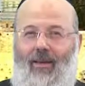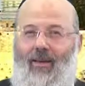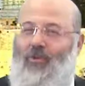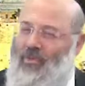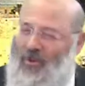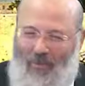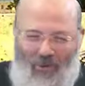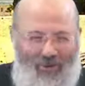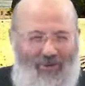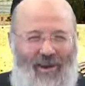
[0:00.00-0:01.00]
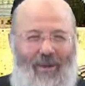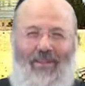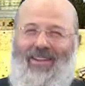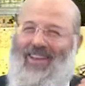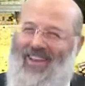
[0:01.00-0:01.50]
Il lui dit Comment tu vas,
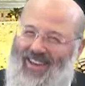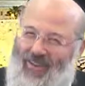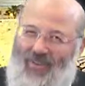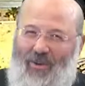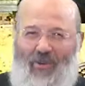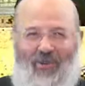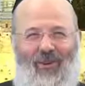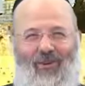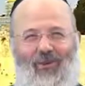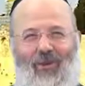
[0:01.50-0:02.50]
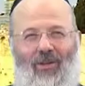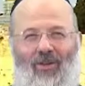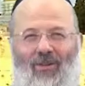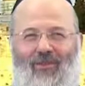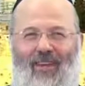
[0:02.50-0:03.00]
Mandel On est content que tu sois dans
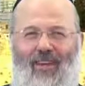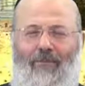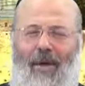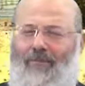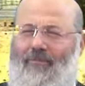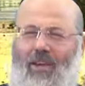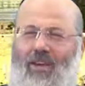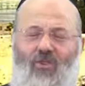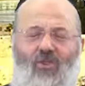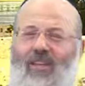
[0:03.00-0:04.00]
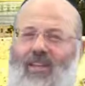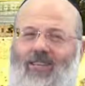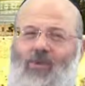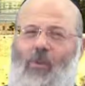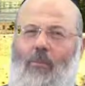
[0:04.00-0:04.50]
notre ville, mais j'ai une
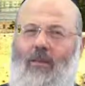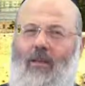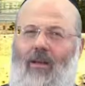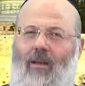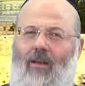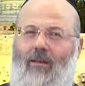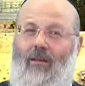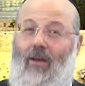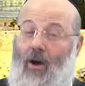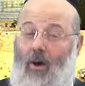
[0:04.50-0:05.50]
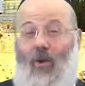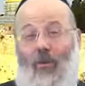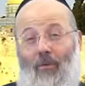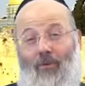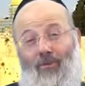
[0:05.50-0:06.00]
question, Mandel. Alors
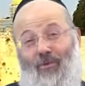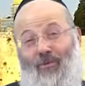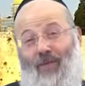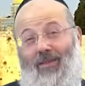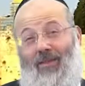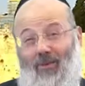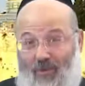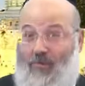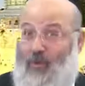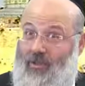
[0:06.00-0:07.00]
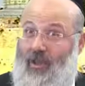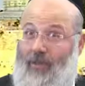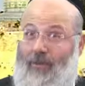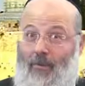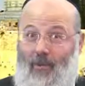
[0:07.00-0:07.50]
euh, Mandel lui dit Posez,
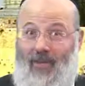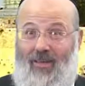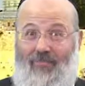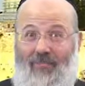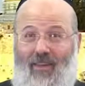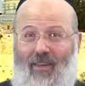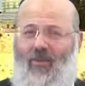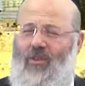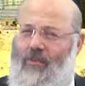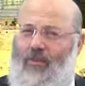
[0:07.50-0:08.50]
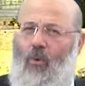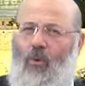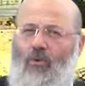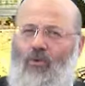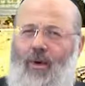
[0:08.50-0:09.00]
Rabbi, posez. Il dit
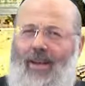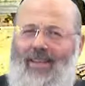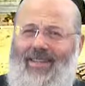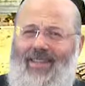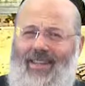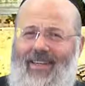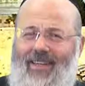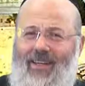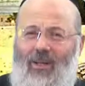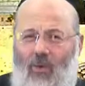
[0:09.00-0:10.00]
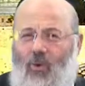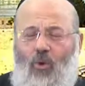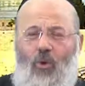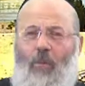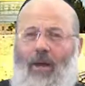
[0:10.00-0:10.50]
Pourquoi tu as laissé
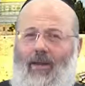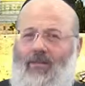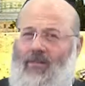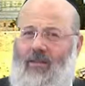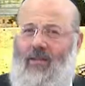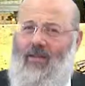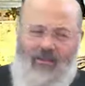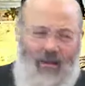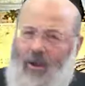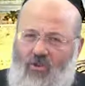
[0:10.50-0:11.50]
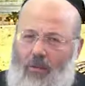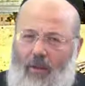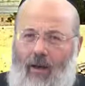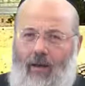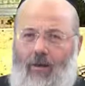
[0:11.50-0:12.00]
ton commerce Ça marchait
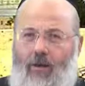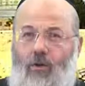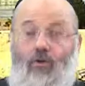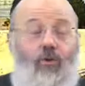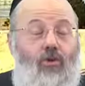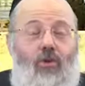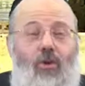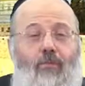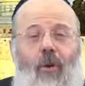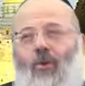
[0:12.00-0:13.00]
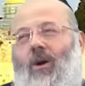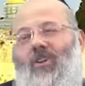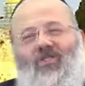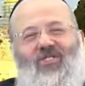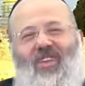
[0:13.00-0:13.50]
pas Il lui dit Si, Baruch
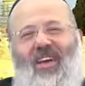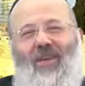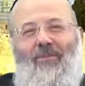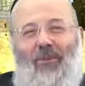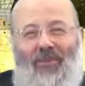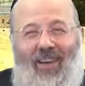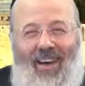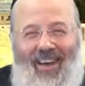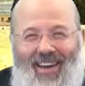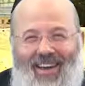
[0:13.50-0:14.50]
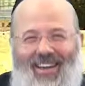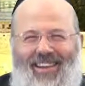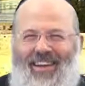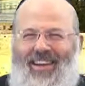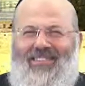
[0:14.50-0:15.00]
Hashem,
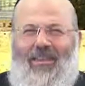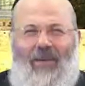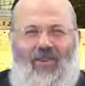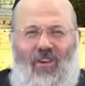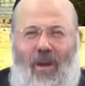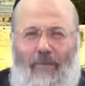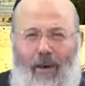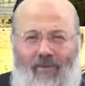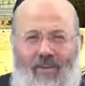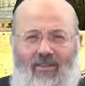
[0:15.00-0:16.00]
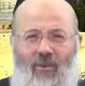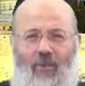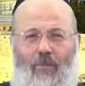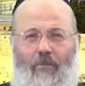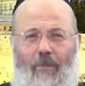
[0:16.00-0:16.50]
dalael, ça marchait à la perfection.